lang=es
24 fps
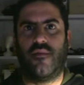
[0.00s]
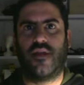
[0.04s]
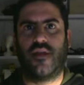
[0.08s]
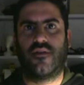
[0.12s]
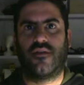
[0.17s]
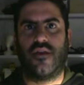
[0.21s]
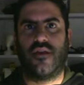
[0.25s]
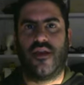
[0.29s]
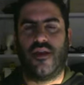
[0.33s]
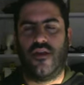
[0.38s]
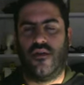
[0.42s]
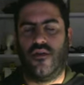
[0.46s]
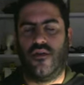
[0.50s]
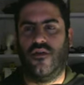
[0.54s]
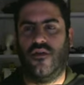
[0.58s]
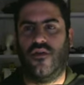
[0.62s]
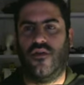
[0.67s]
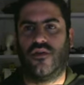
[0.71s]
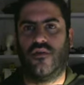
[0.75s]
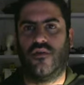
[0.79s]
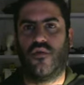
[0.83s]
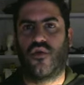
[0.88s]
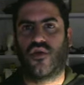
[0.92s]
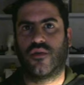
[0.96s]
el en
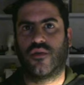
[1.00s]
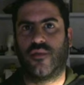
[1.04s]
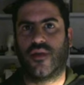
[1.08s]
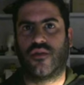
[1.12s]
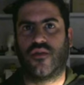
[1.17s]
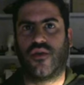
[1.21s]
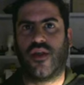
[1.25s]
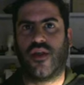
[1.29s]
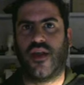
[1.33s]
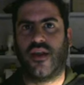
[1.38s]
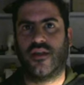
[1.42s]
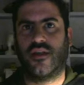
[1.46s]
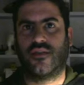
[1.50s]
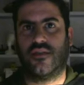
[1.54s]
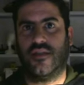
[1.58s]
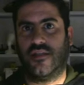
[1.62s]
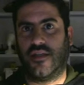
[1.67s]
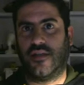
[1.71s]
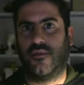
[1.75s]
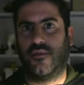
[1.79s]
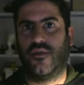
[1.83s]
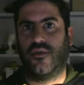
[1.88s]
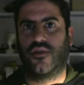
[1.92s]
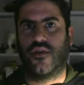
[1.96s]
los dibujos vectoriales, si
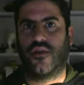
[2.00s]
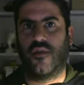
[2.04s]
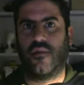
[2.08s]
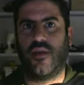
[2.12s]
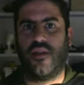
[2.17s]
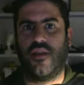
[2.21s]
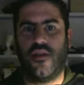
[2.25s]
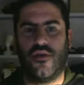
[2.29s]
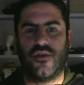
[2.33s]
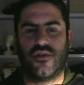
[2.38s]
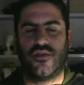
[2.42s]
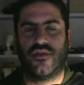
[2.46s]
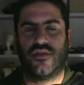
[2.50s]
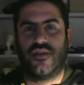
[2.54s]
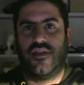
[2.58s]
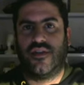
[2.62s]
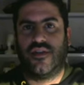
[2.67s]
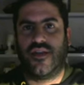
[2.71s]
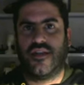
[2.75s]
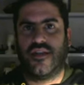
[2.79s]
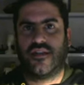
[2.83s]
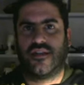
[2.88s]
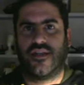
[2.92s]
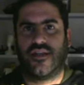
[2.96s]
estáis viendo este vídeo y si os
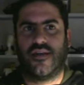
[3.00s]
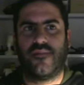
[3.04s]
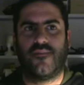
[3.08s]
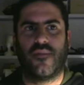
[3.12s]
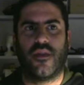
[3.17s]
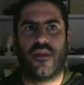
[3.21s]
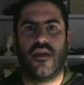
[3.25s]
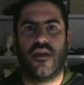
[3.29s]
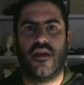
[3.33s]
interesa.